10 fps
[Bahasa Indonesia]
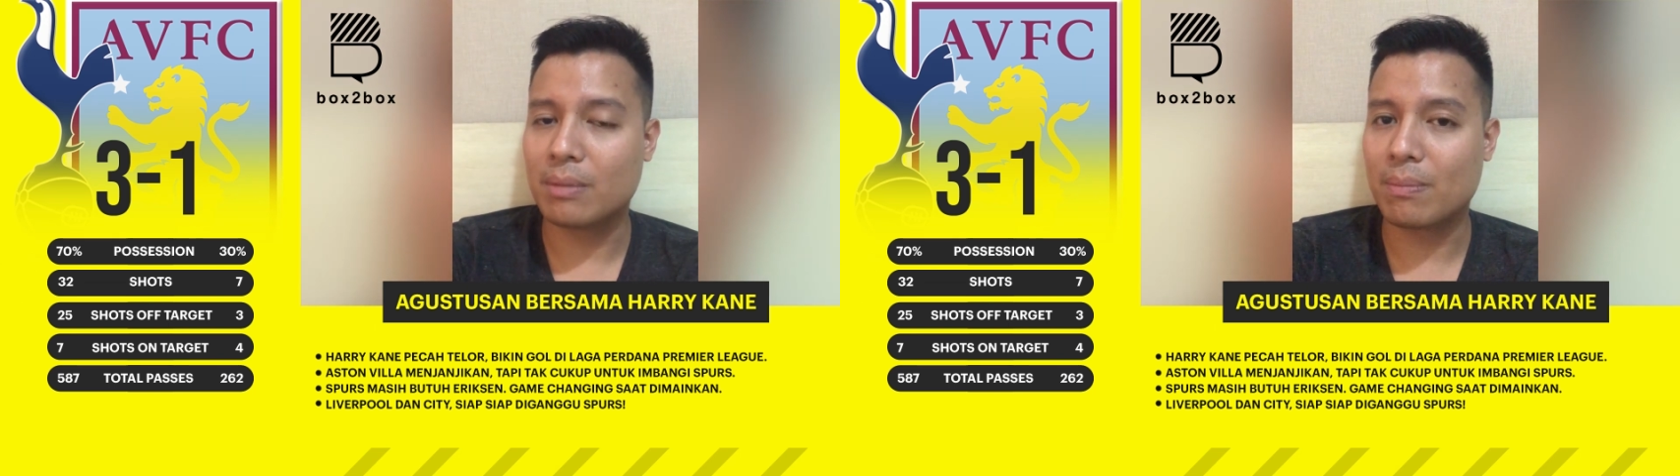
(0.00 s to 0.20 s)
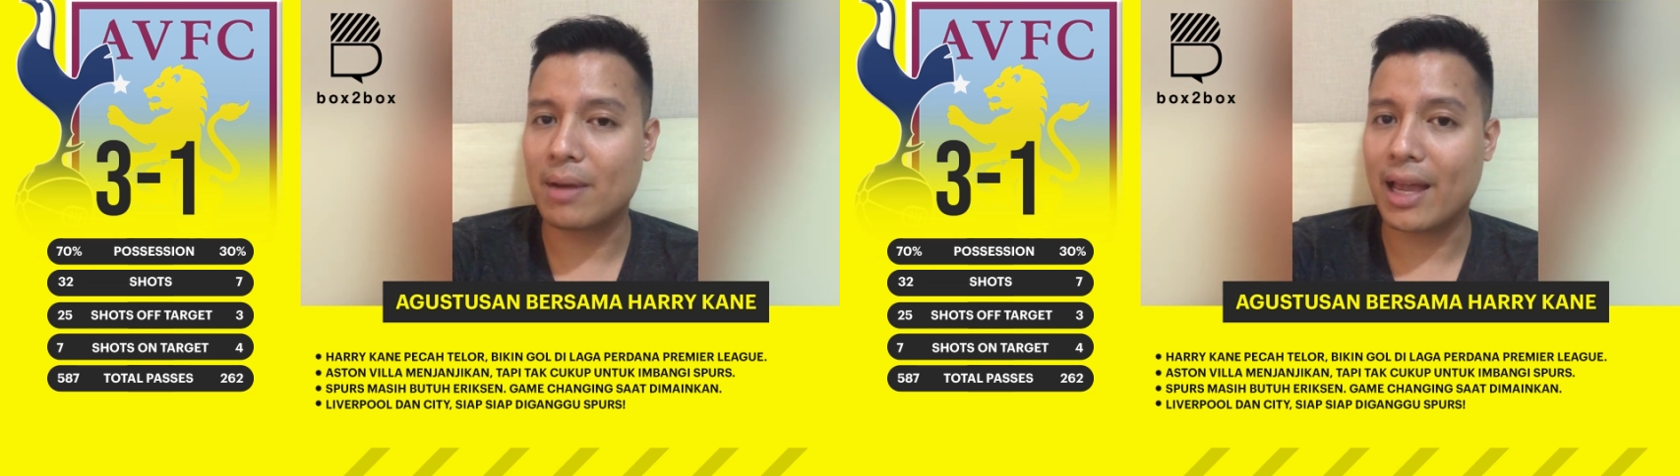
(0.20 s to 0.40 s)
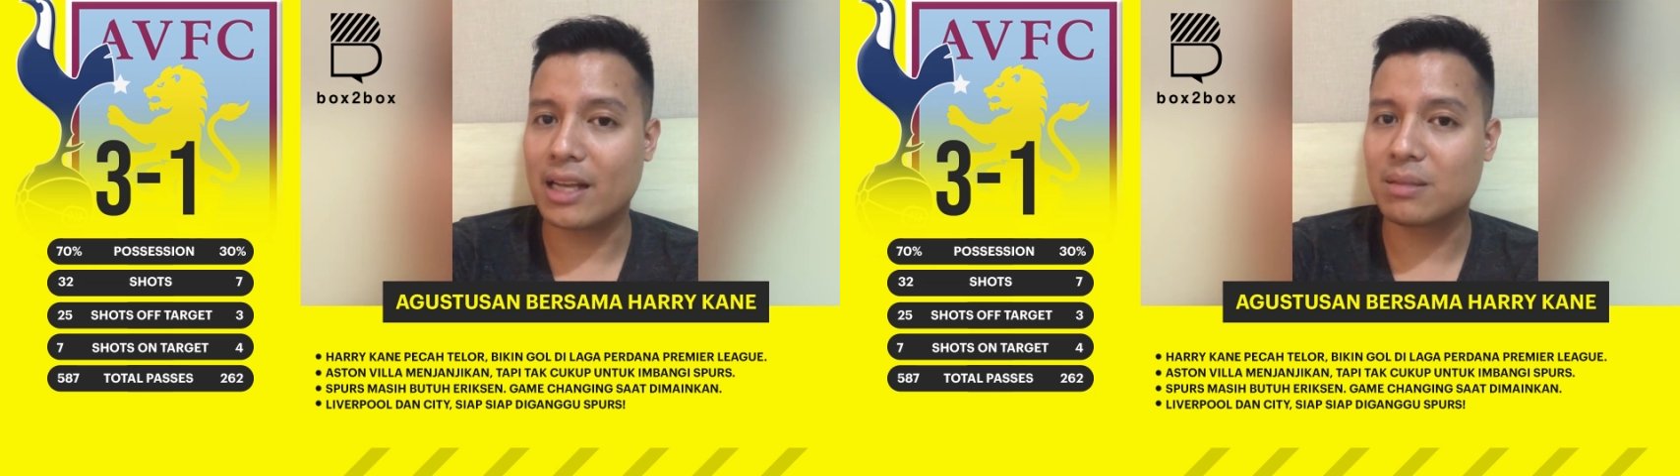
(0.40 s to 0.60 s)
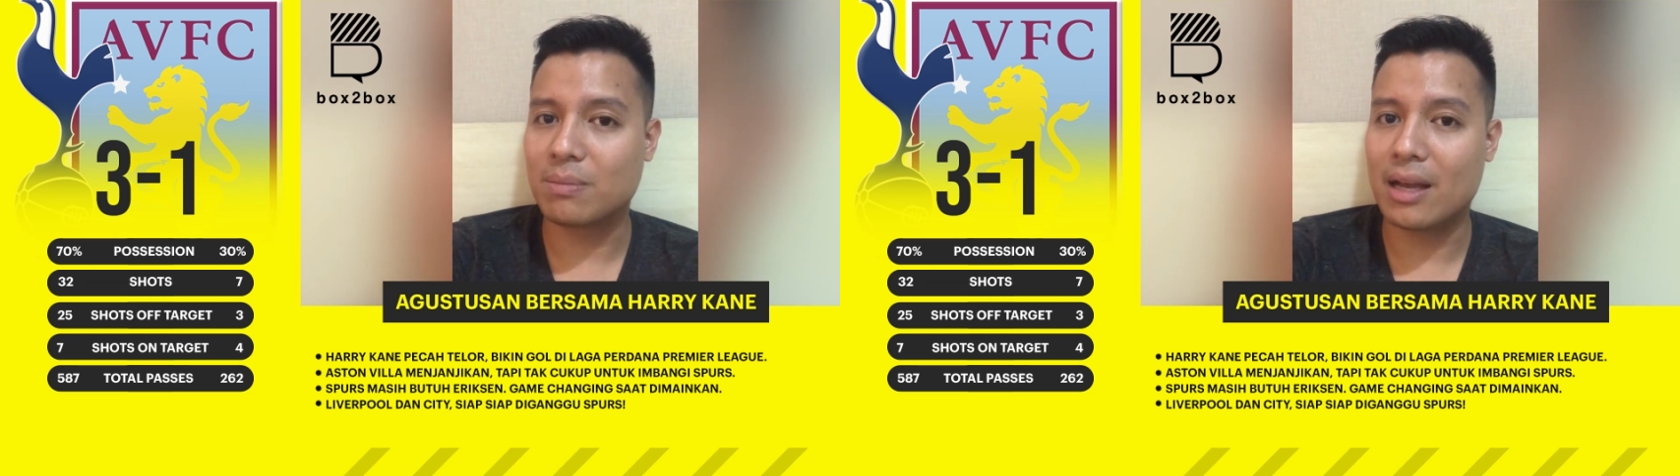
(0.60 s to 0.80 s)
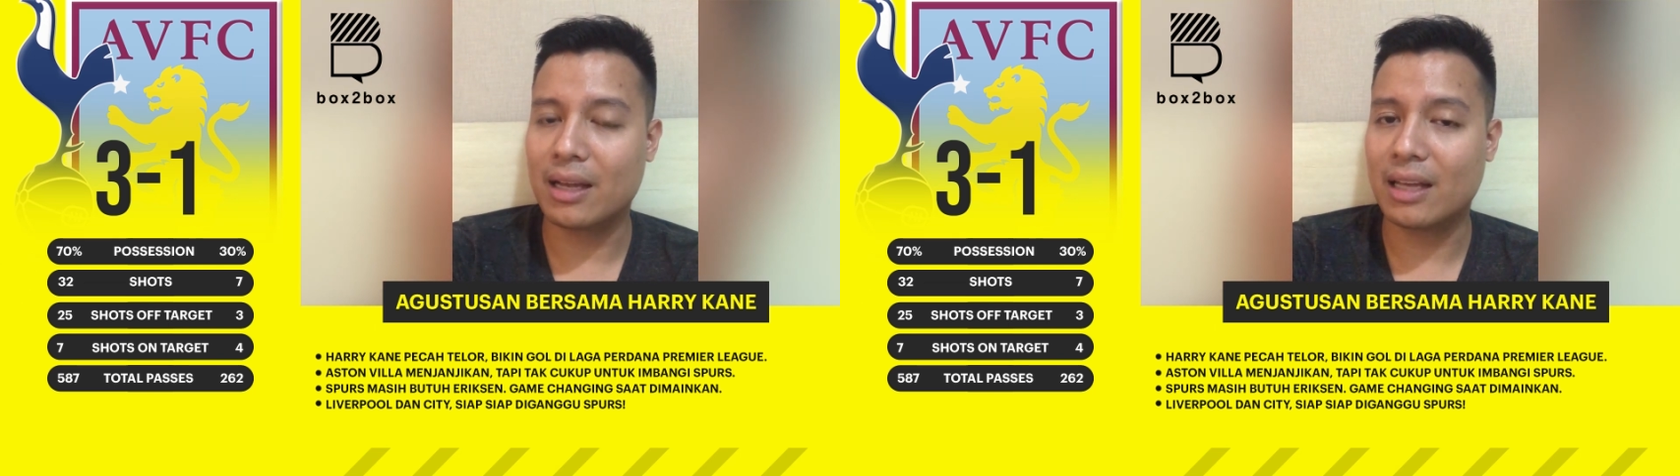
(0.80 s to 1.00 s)
bermain
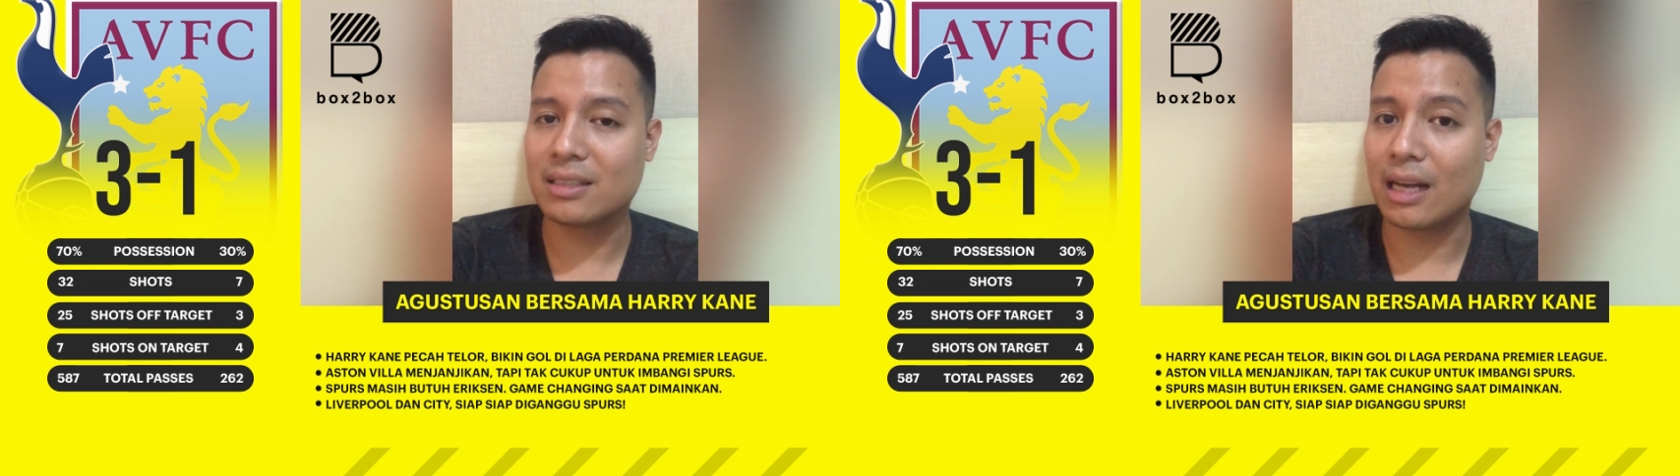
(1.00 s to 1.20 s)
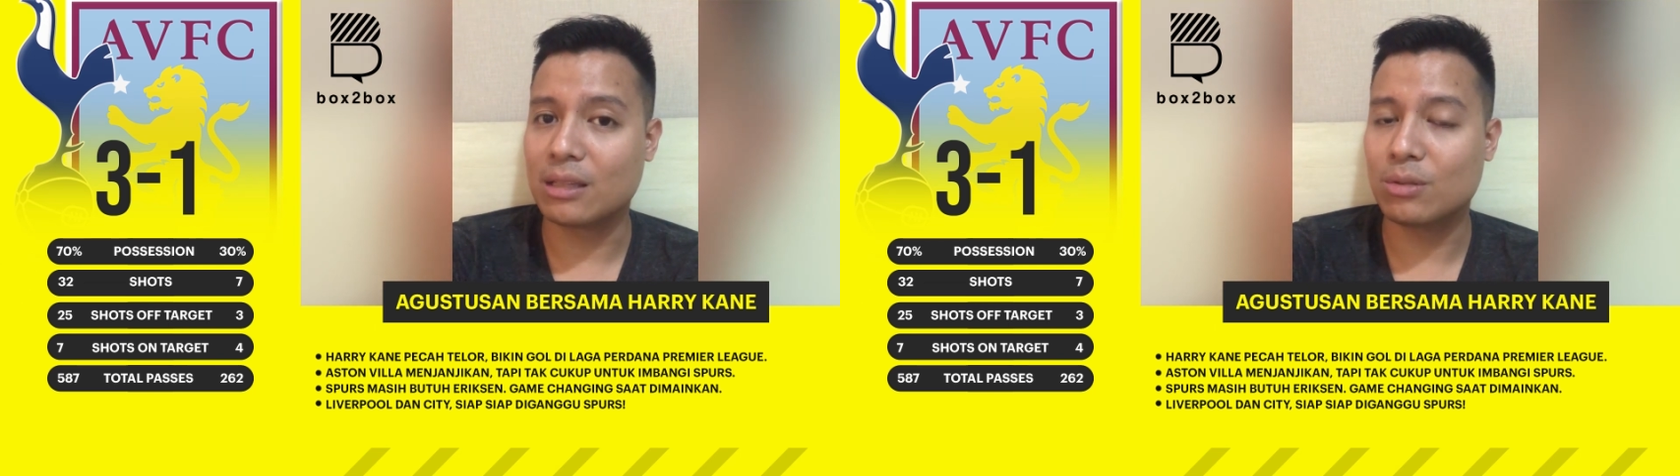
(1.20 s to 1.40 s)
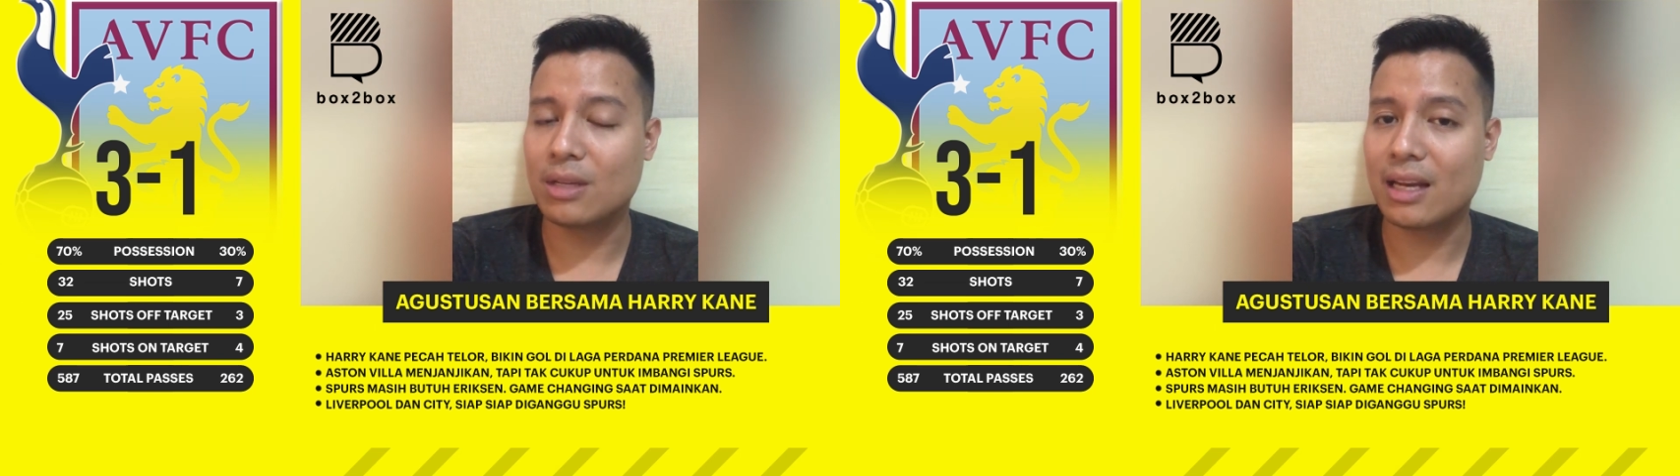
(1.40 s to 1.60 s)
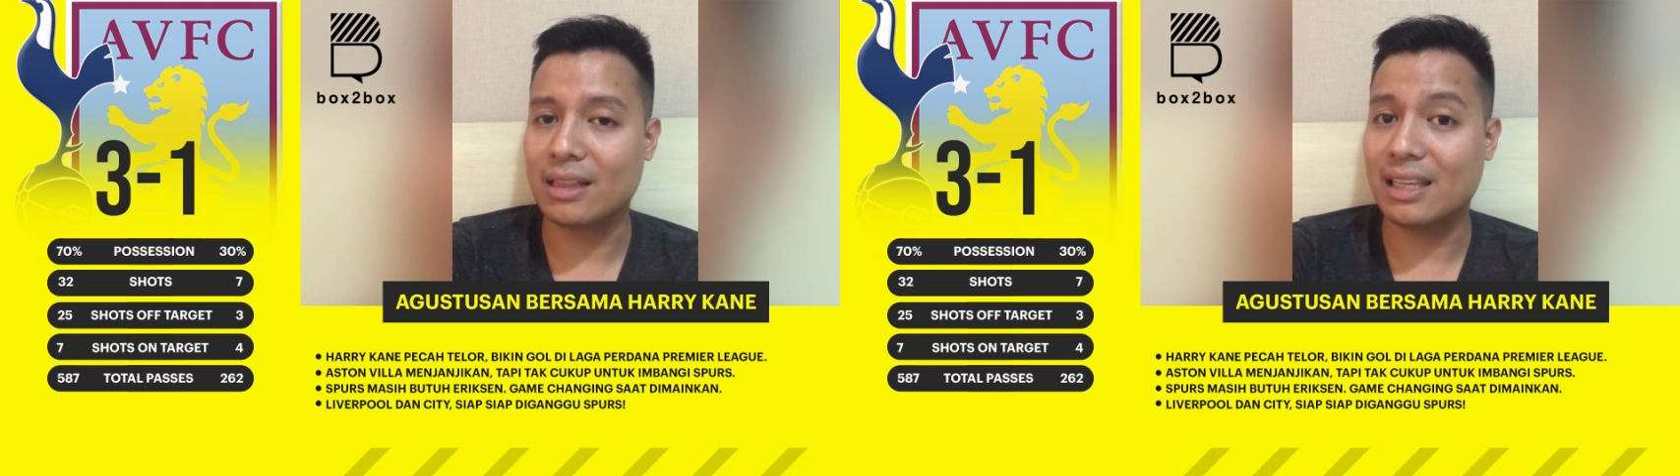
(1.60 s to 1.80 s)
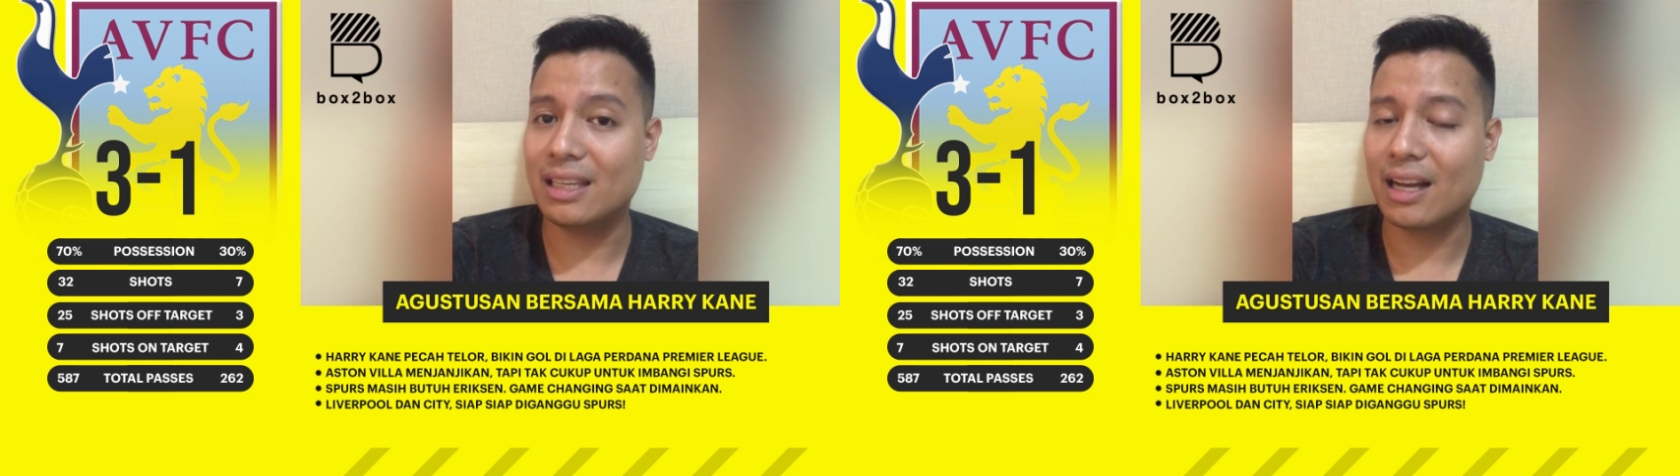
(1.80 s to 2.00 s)
sebagai satu
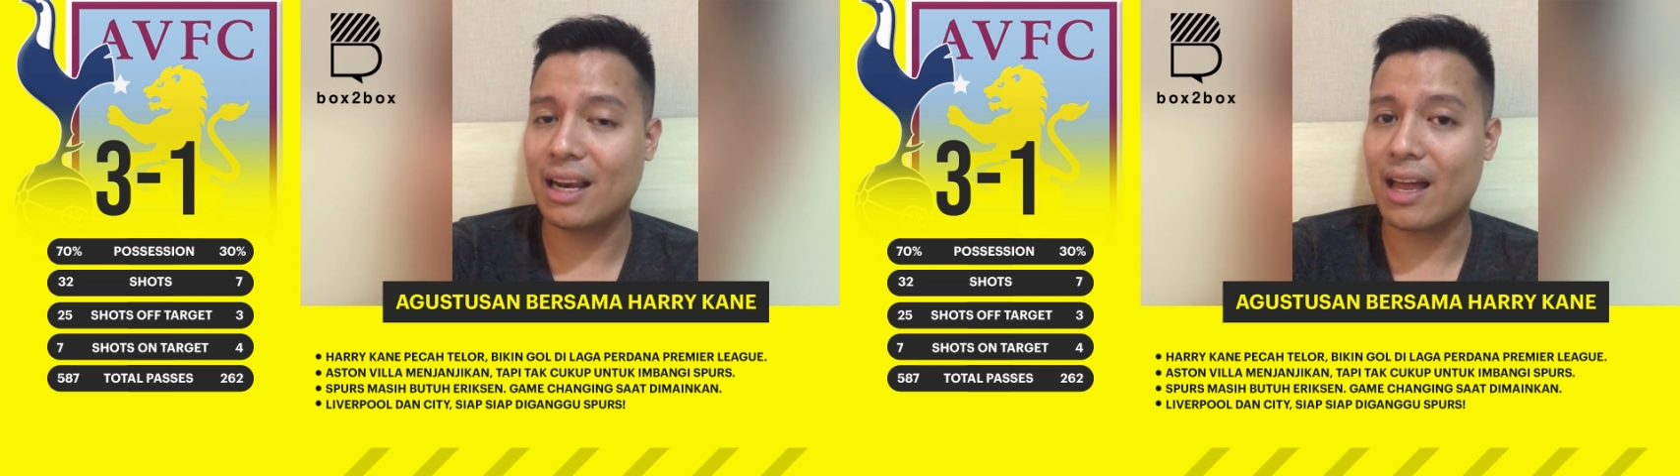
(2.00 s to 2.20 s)
dari tiga